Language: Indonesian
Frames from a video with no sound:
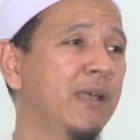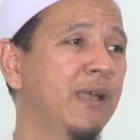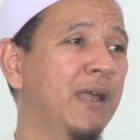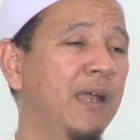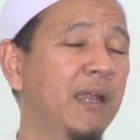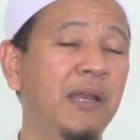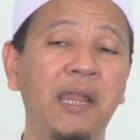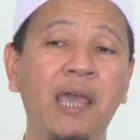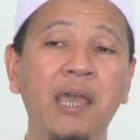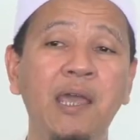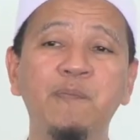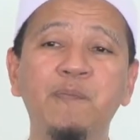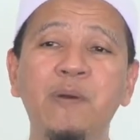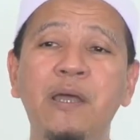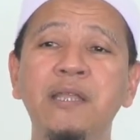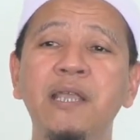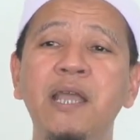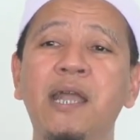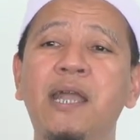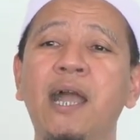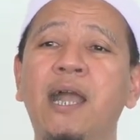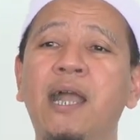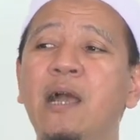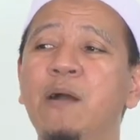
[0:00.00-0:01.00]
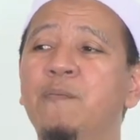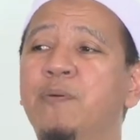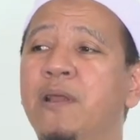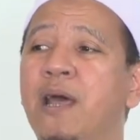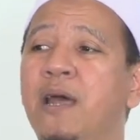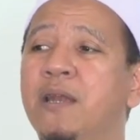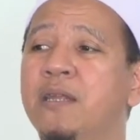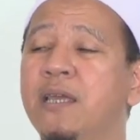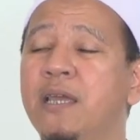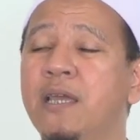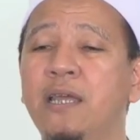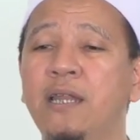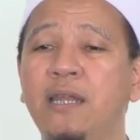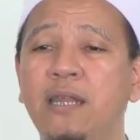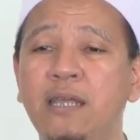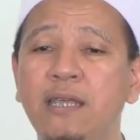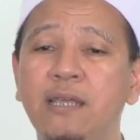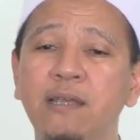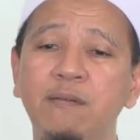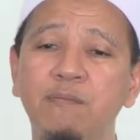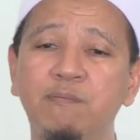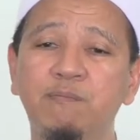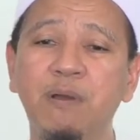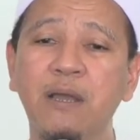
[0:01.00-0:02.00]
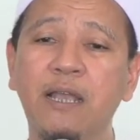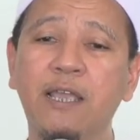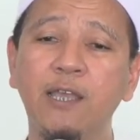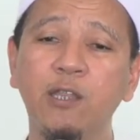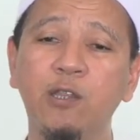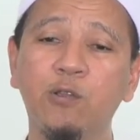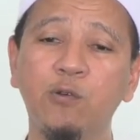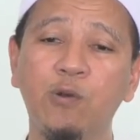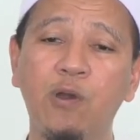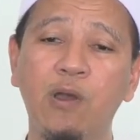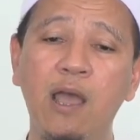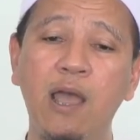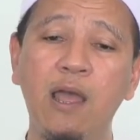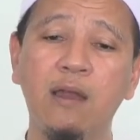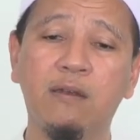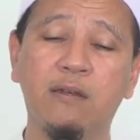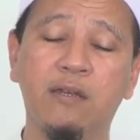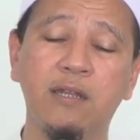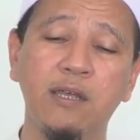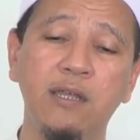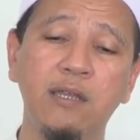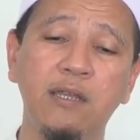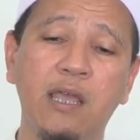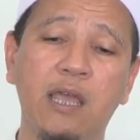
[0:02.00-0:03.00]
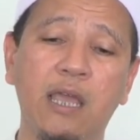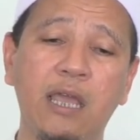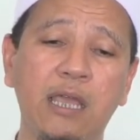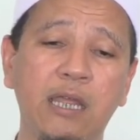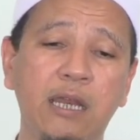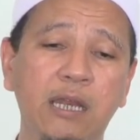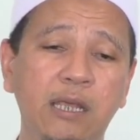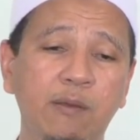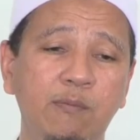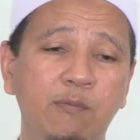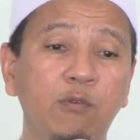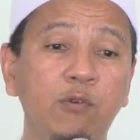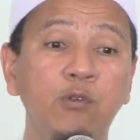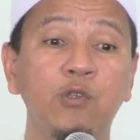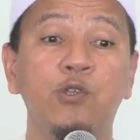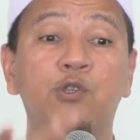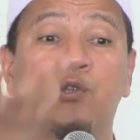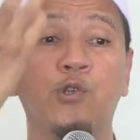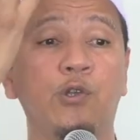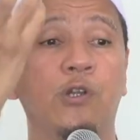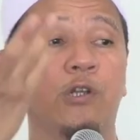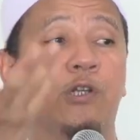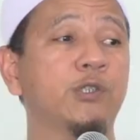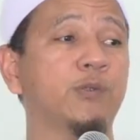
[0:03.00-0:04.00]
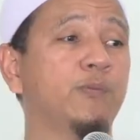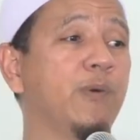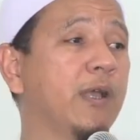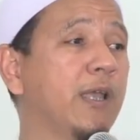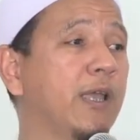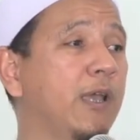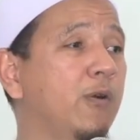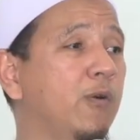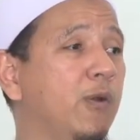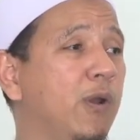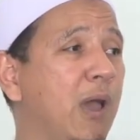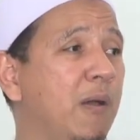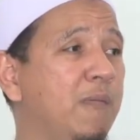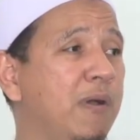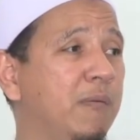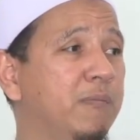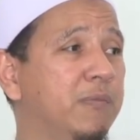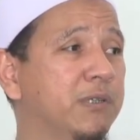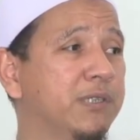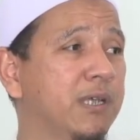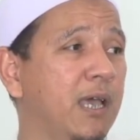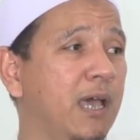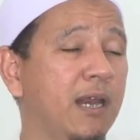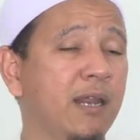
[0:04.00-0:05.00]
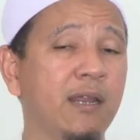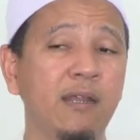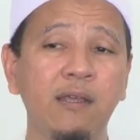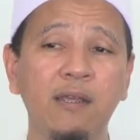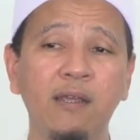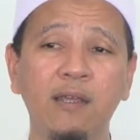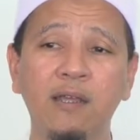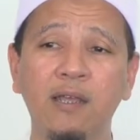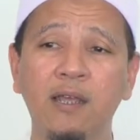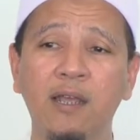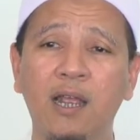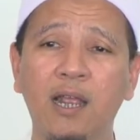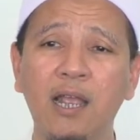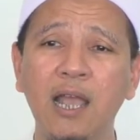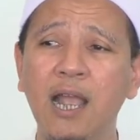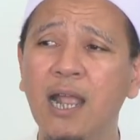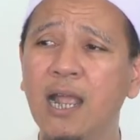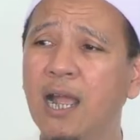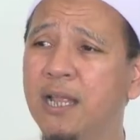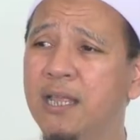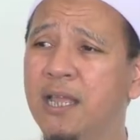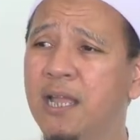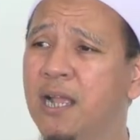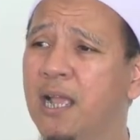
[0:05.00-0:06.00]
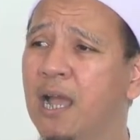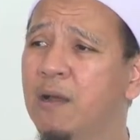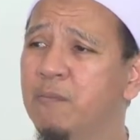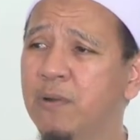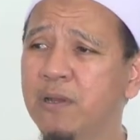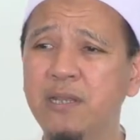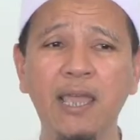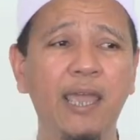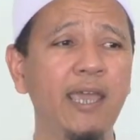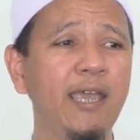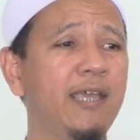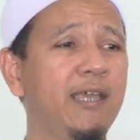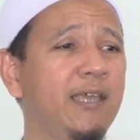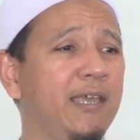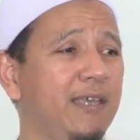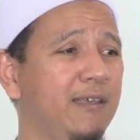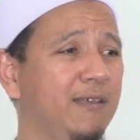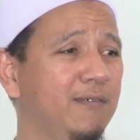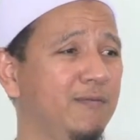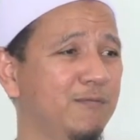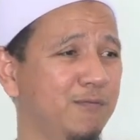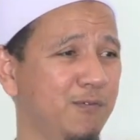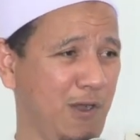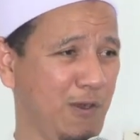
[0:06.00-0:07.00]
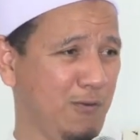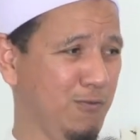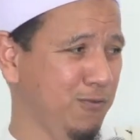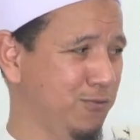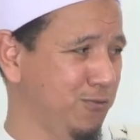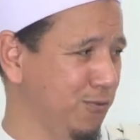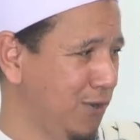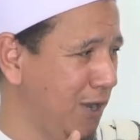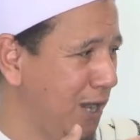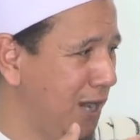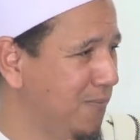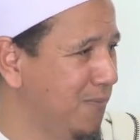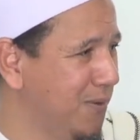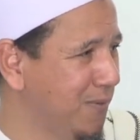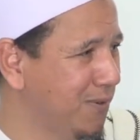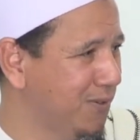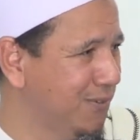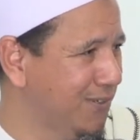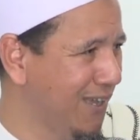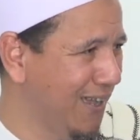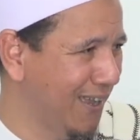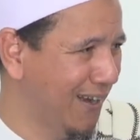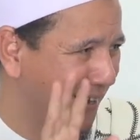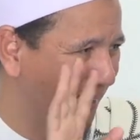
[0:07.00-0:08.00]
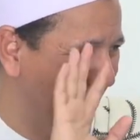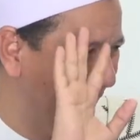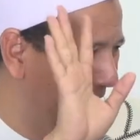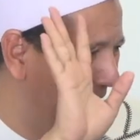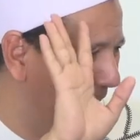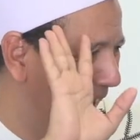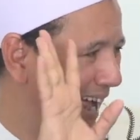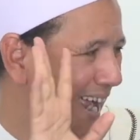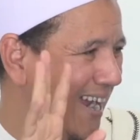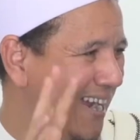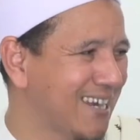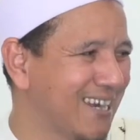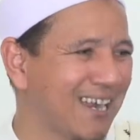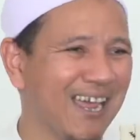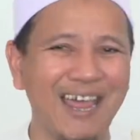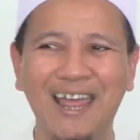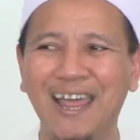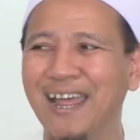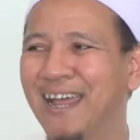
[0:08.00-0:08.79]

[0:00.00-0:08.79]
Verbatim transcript: Nah, hebatnya kakak beradik ini begitu adiknya ini muncul sebagai ulama besar, kakaknya nggak menyaingi. Wah, aku juga lebih besar, nggak ada.